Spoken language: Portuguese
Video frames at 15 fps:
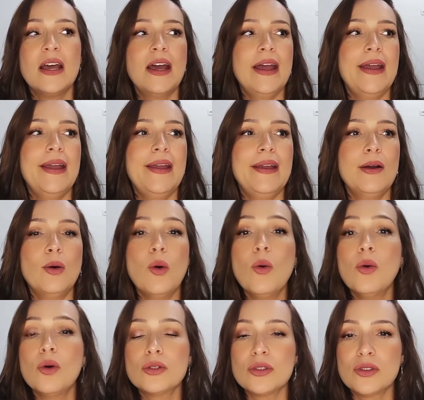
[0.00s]
é, ou
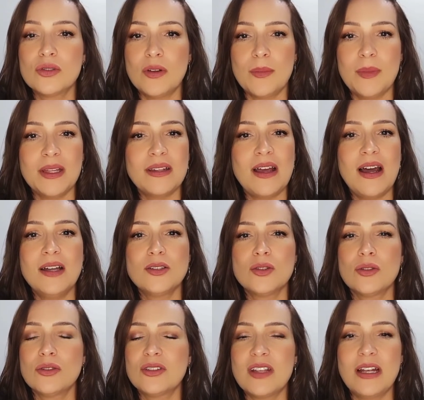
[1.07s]
outros fermentados,
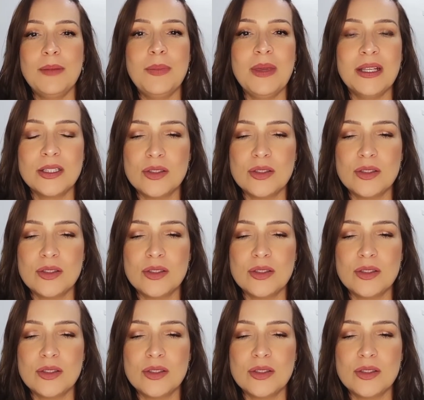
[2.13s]
outros alimentos